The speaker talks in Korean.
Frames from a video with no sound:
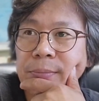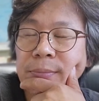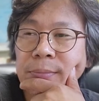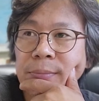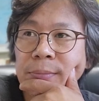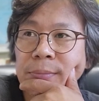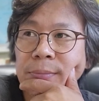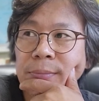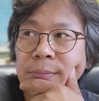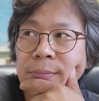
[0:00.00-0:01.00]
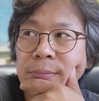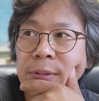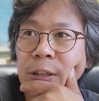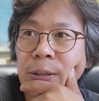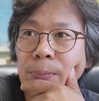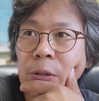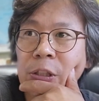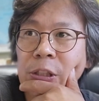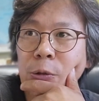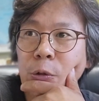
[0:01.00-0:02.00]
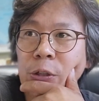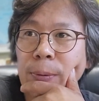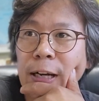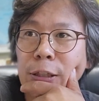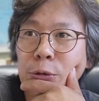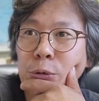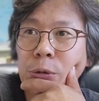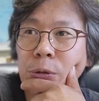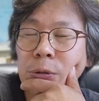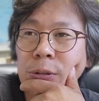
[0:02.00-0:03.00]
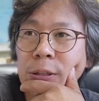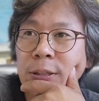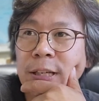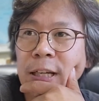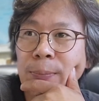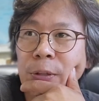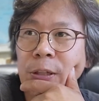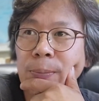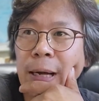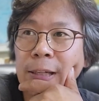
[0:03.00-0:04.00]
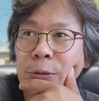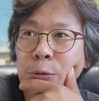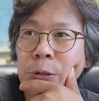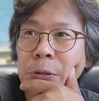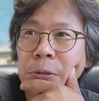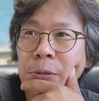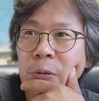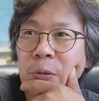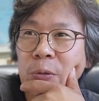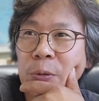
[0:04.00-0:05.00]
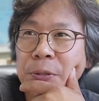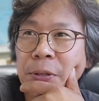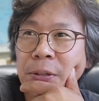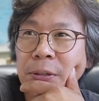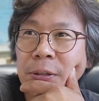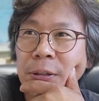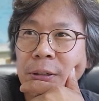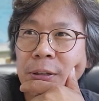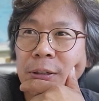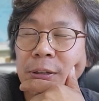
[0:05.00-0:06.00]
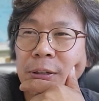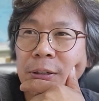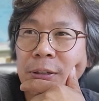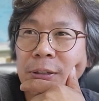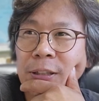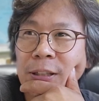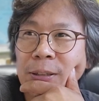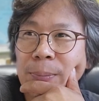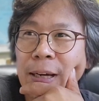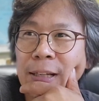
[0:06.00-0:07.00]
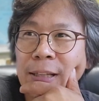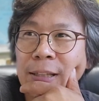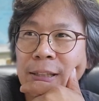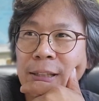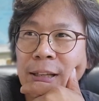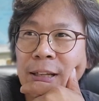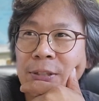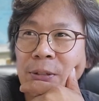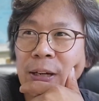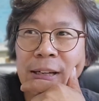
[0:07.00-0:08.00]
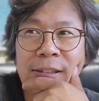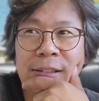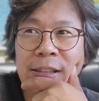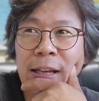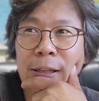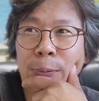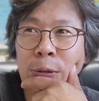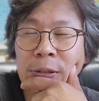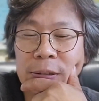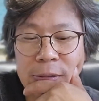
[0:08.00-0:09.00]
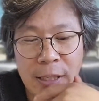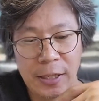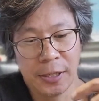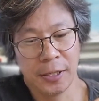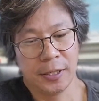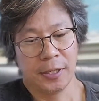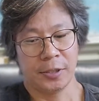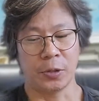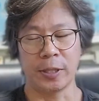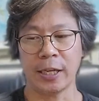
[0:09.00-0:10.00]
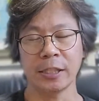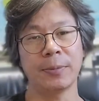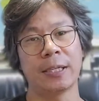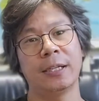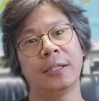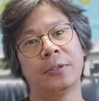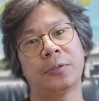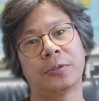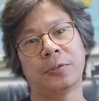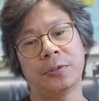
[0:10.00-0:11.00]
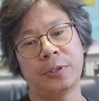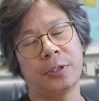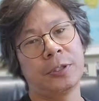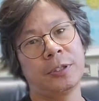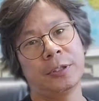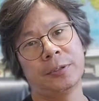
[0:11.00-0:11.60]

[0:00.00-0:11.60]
음, 뭐 직원을 많이 두고 사람들을 많이 둘, 둬서 어, 일을 많이 해서 하는 개념은 절대 하지 말아야 되는 거고 그거는